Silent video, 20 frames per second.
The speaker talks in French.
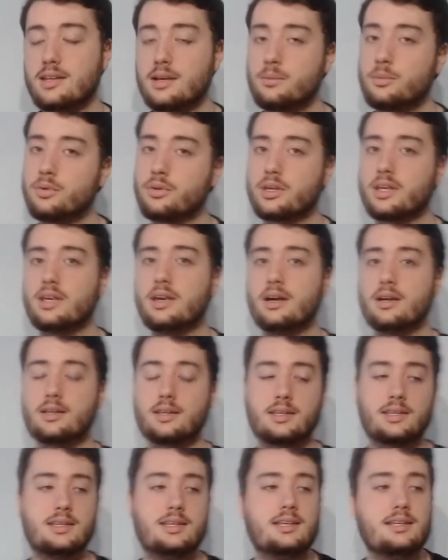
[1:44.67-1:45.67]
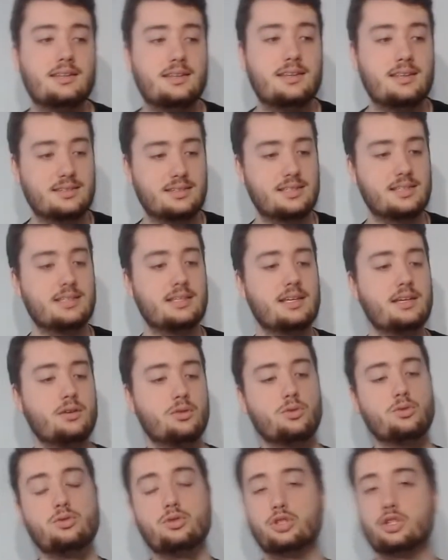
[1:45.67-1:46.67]
c'est un manga qui est
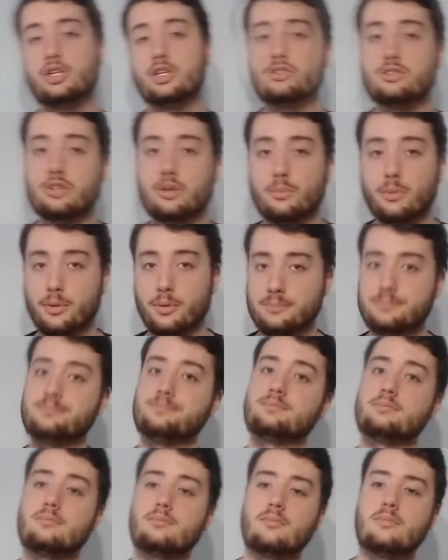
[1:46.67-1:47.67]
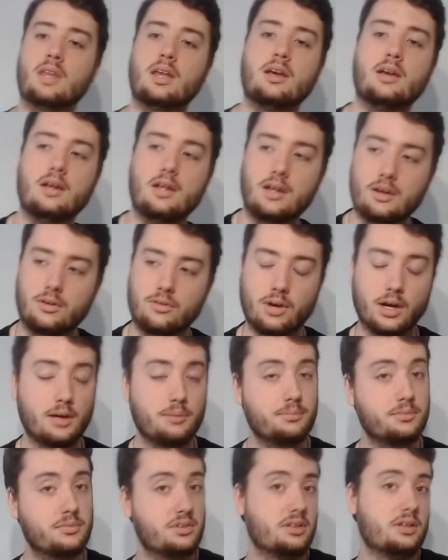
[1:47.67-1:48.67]
destiné aux jeunes hommes.
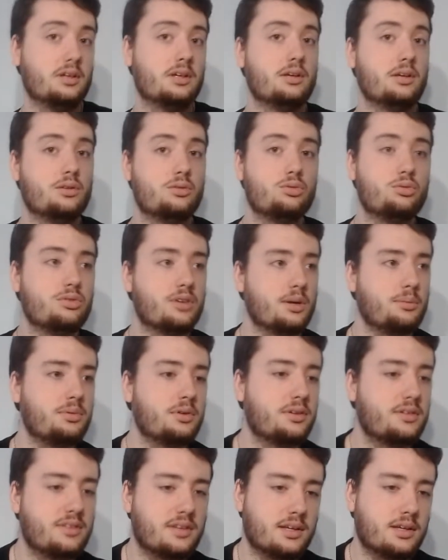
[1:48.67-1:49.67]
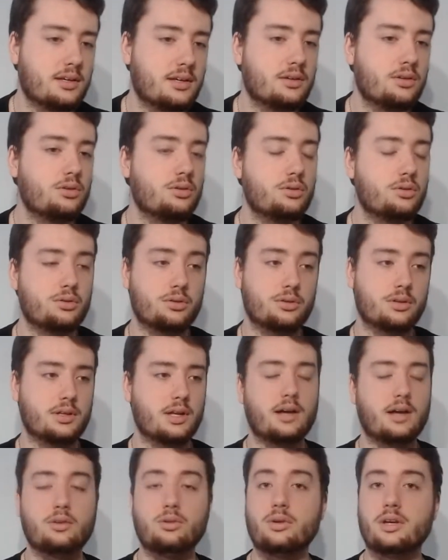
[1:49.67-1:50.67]
Voilà, c'est tout simple, c'est
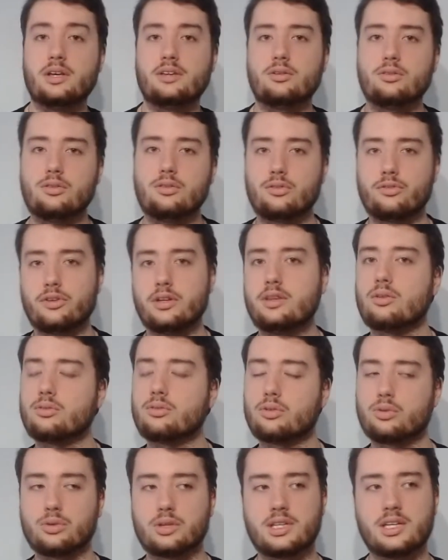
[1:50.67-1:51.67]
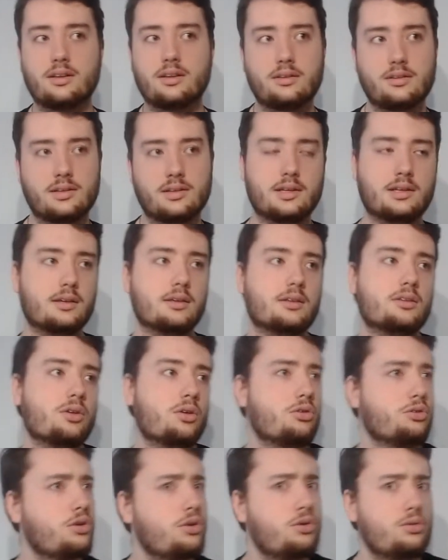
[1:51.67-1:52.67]
une adolescence en fait, entre 15 et
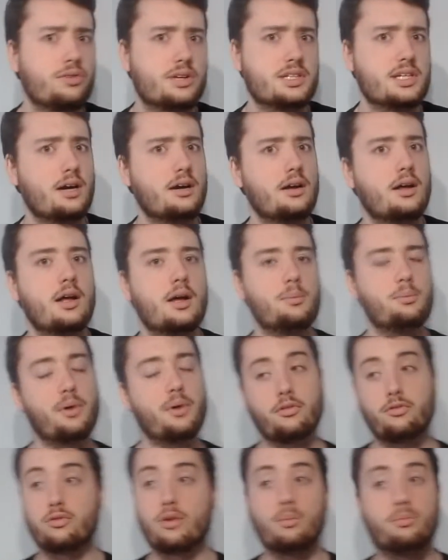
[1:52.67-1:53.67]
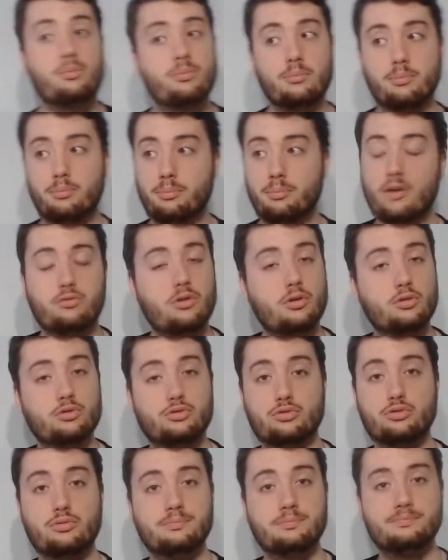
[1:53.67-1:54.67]
30 ans on va dire, parfois,
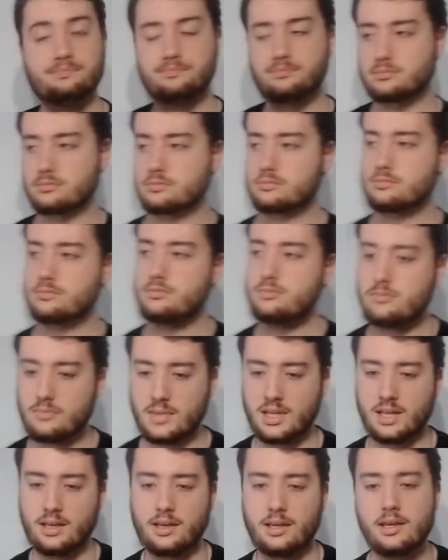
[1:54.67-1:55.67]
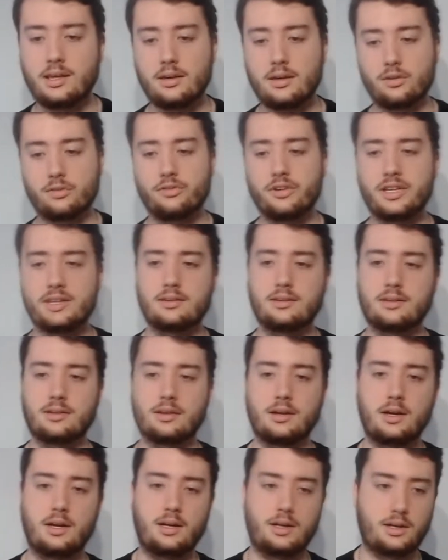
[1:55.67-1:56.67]
parfois au-dessus. Et en
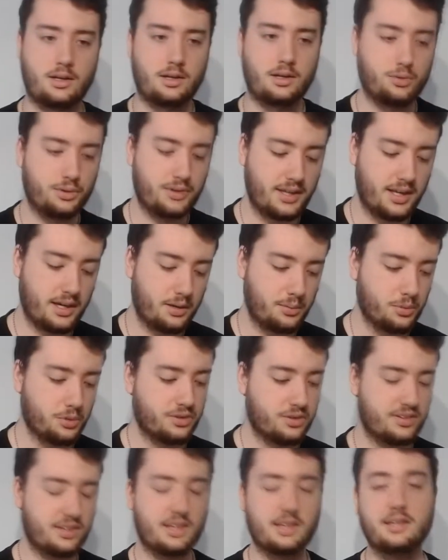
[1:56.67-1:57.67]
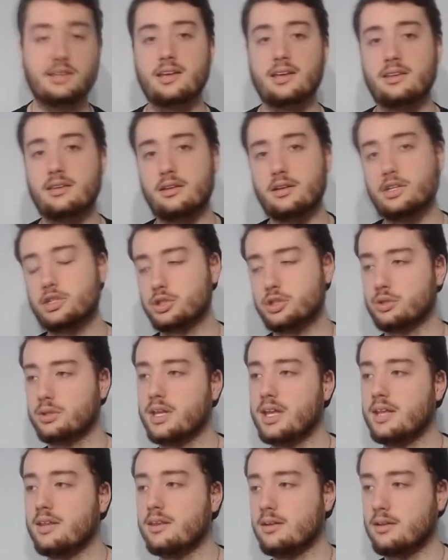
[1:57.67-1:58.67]
fait, le terme seinen,
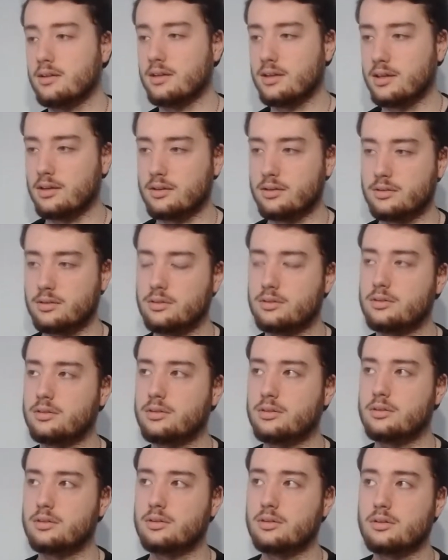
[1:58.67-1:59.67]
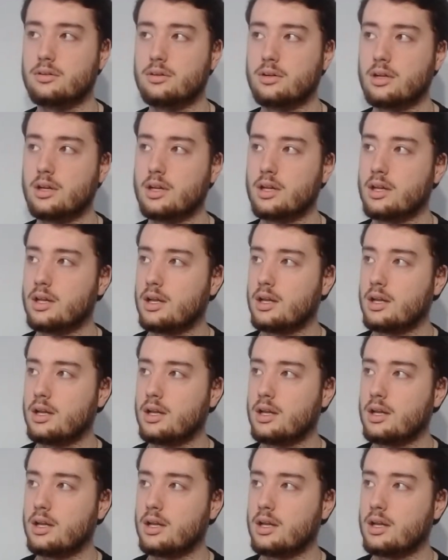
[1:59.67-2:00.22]
shonen euh,